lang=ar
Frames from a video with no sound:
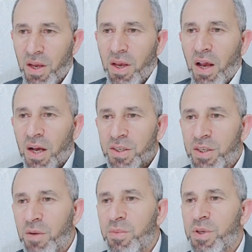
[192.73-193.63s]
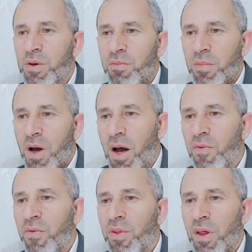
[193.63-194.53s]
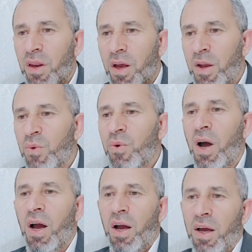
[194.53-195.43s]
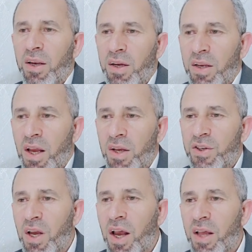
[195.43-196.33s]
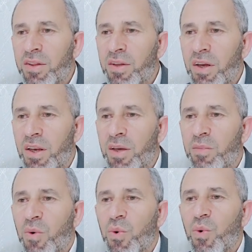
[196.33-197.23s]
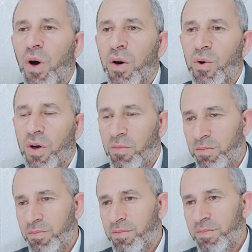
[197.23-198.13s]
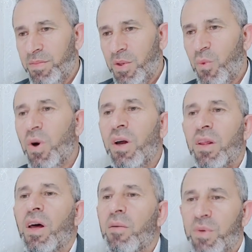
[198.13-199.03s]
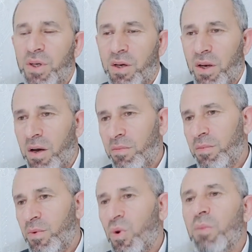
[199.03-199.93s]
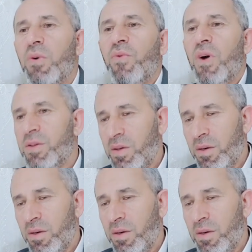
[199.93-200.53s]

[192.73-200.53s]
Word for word: السمسم أفضل أنواع العلاجات لموضوع الركب والعظام بشكل عام والمفاصل